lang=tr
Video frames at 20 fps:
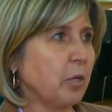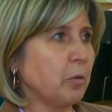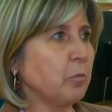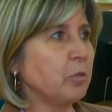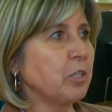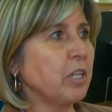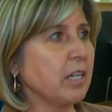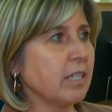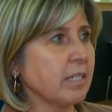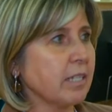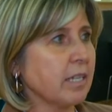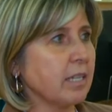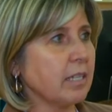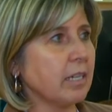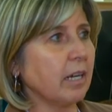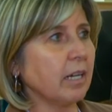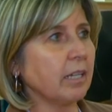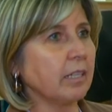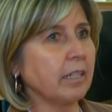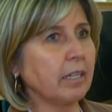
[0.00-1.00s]
Bu yan
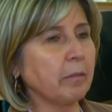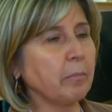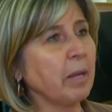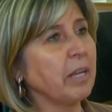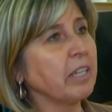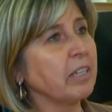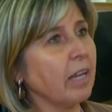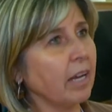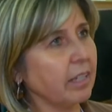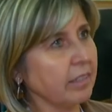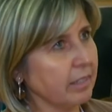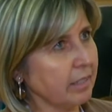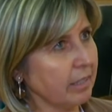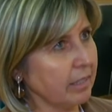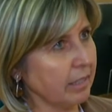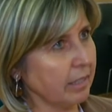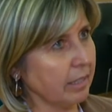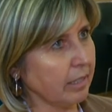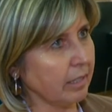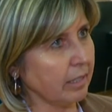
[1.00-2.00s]
sanayidir,
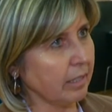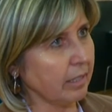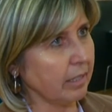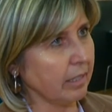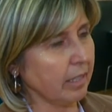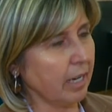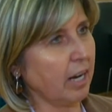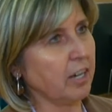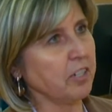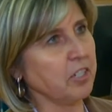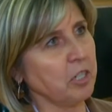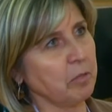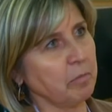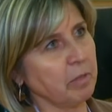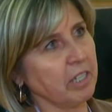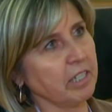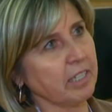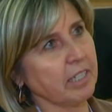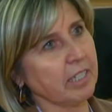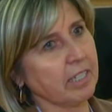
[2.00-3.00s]
beklentileri e,
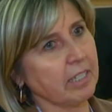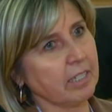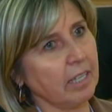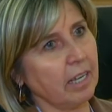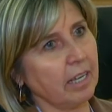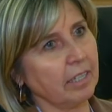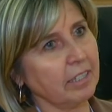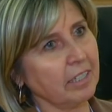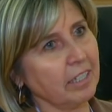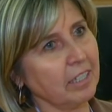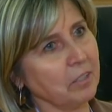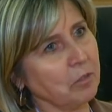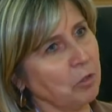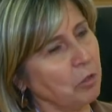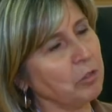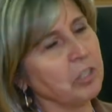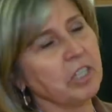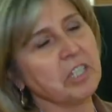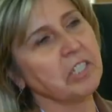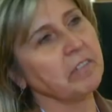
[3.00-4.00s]
karşılamak açısından da
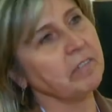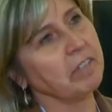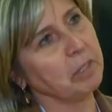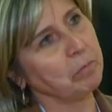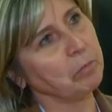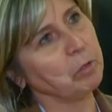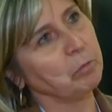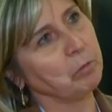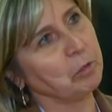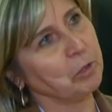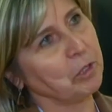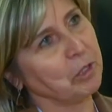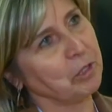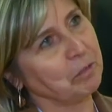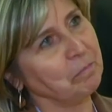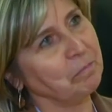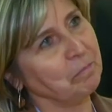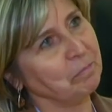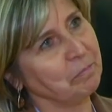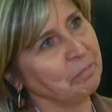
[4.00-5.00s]
son derece verimli
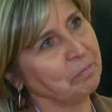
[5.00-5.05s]
buluyorum.